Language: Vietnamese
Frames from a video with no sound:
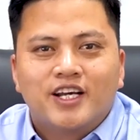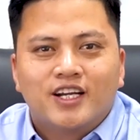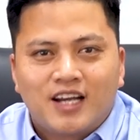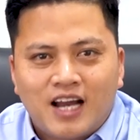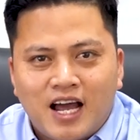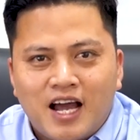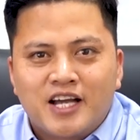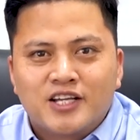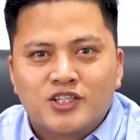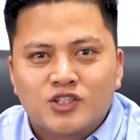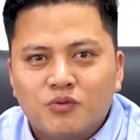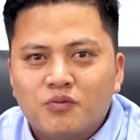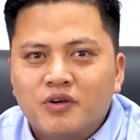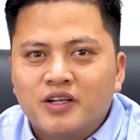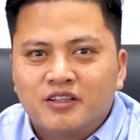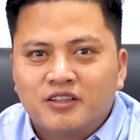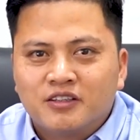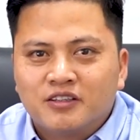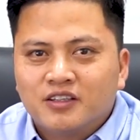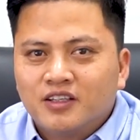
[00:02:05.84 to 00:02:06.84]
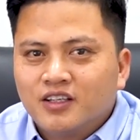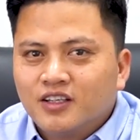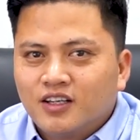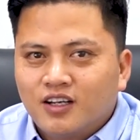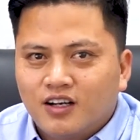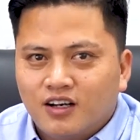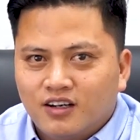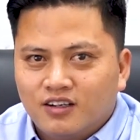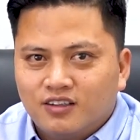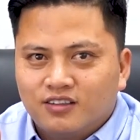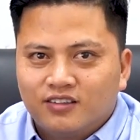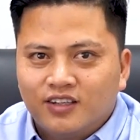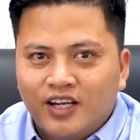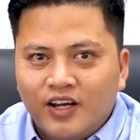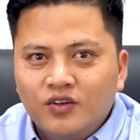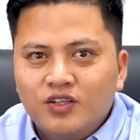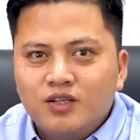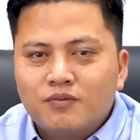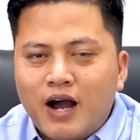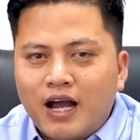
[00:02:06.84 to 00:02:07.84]
lại, cho mình.
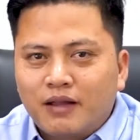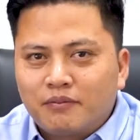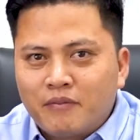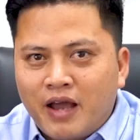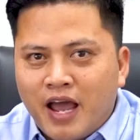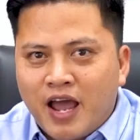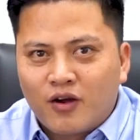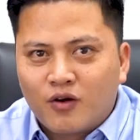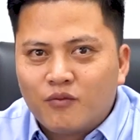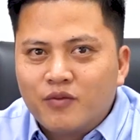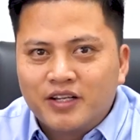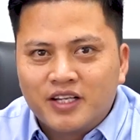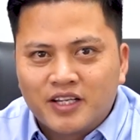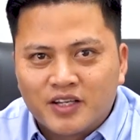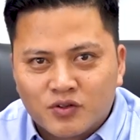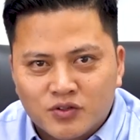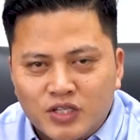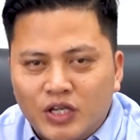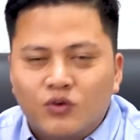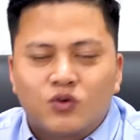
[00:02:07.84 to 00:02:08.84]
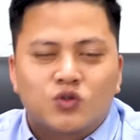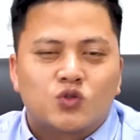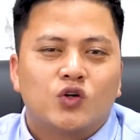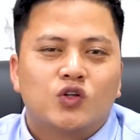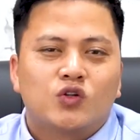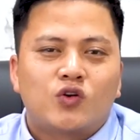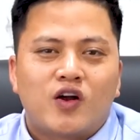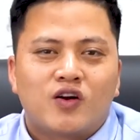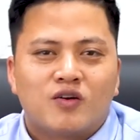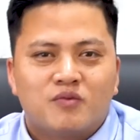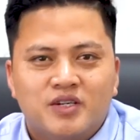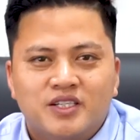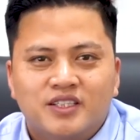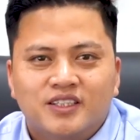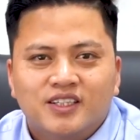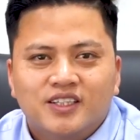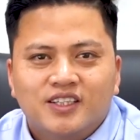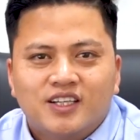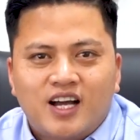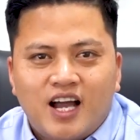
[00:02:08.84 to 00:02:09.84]
Nếu như bạn bè của mình thì kiểu gì cũng có số điện thoại của
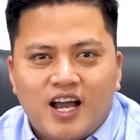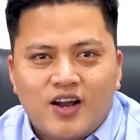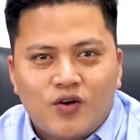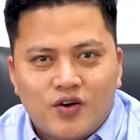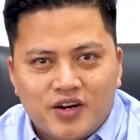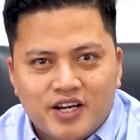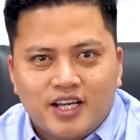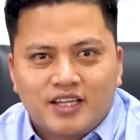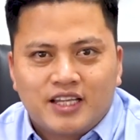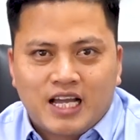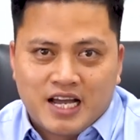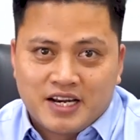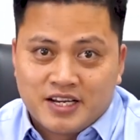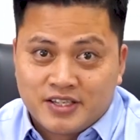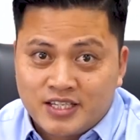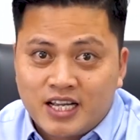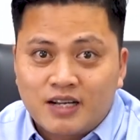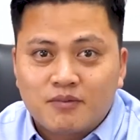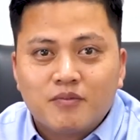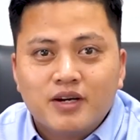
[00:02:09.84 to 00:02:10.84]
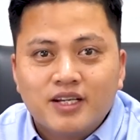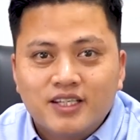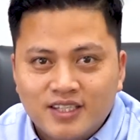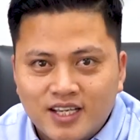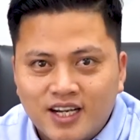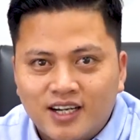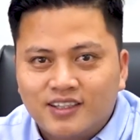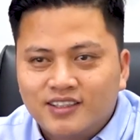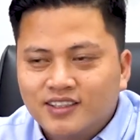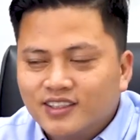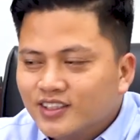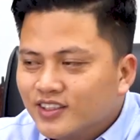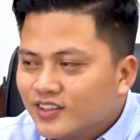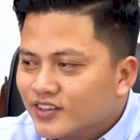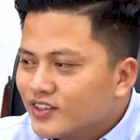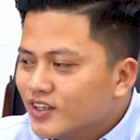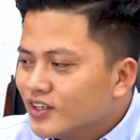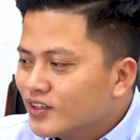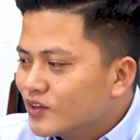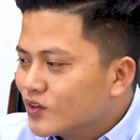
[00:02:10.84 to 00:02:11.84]
mình, hãy gọi điện lại để xác minh nhá,
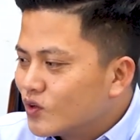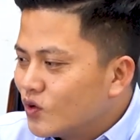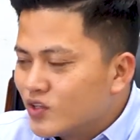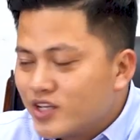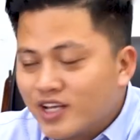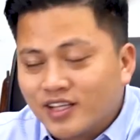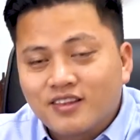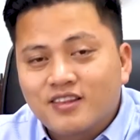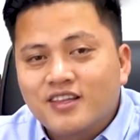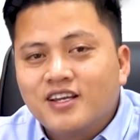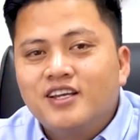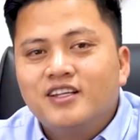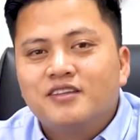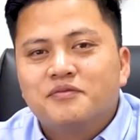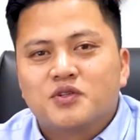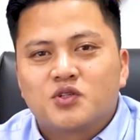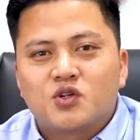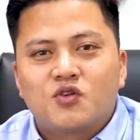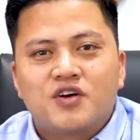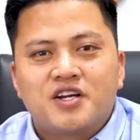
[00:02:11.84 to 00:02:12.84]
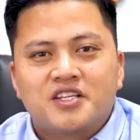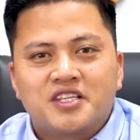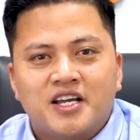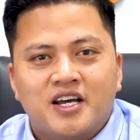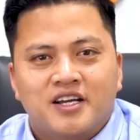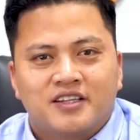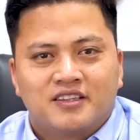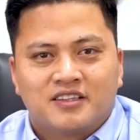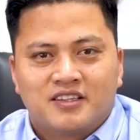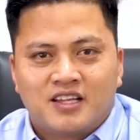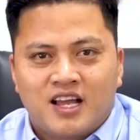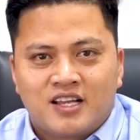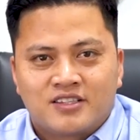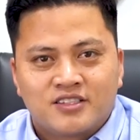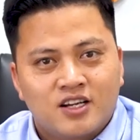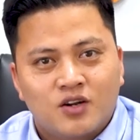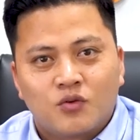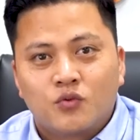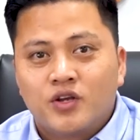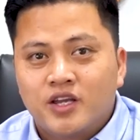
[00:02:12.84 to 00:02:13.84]
đừng có nhắn tin mà cho vay tiền là
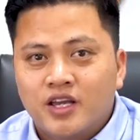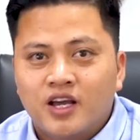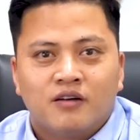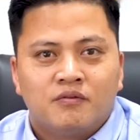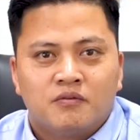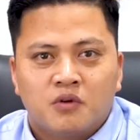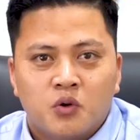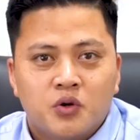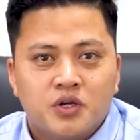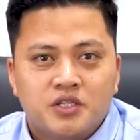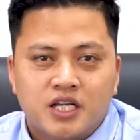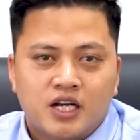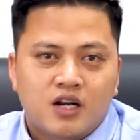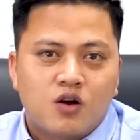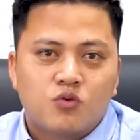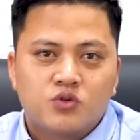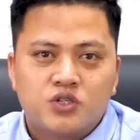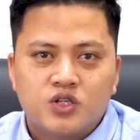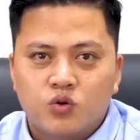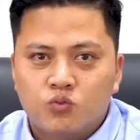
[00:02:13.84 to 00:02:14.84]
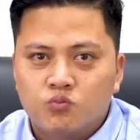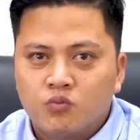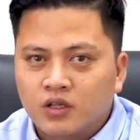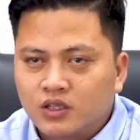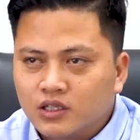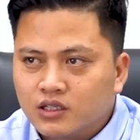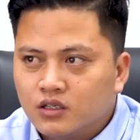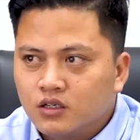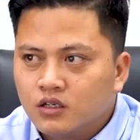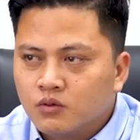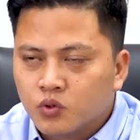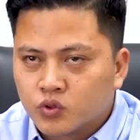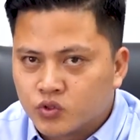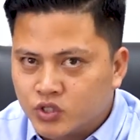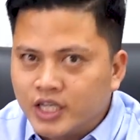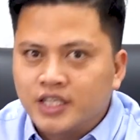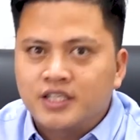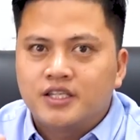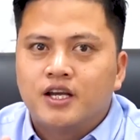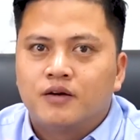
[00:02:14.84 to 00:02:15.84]
rất là nguy hiểm, mà Huy sẽ không chịu bất cứ một
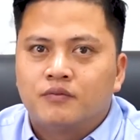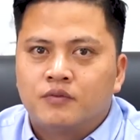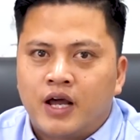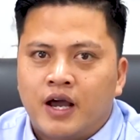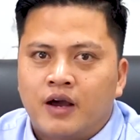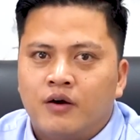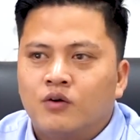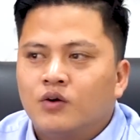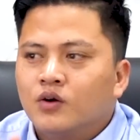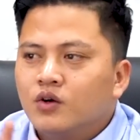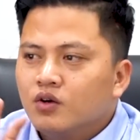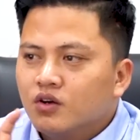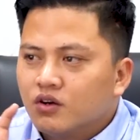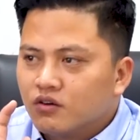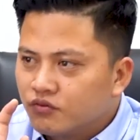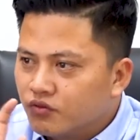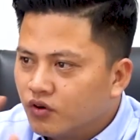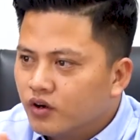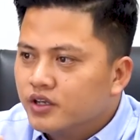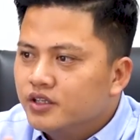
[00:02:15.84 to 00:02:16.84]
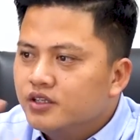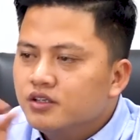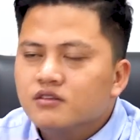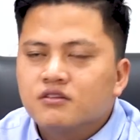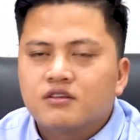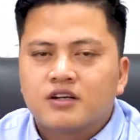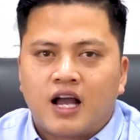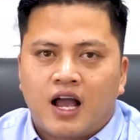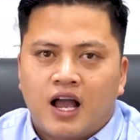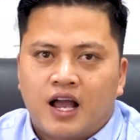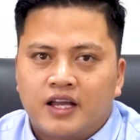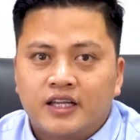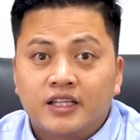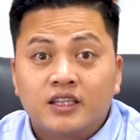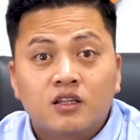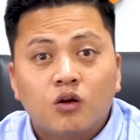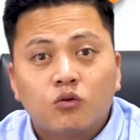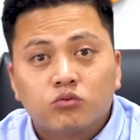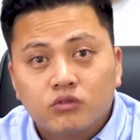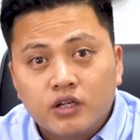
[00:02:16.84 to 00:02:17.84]
trách nhiệm nào với những cái
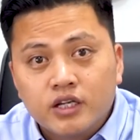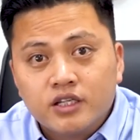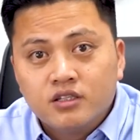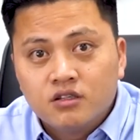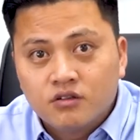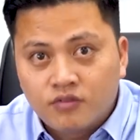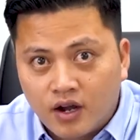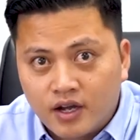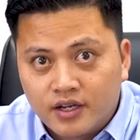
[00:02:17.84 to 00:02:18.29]
thông tin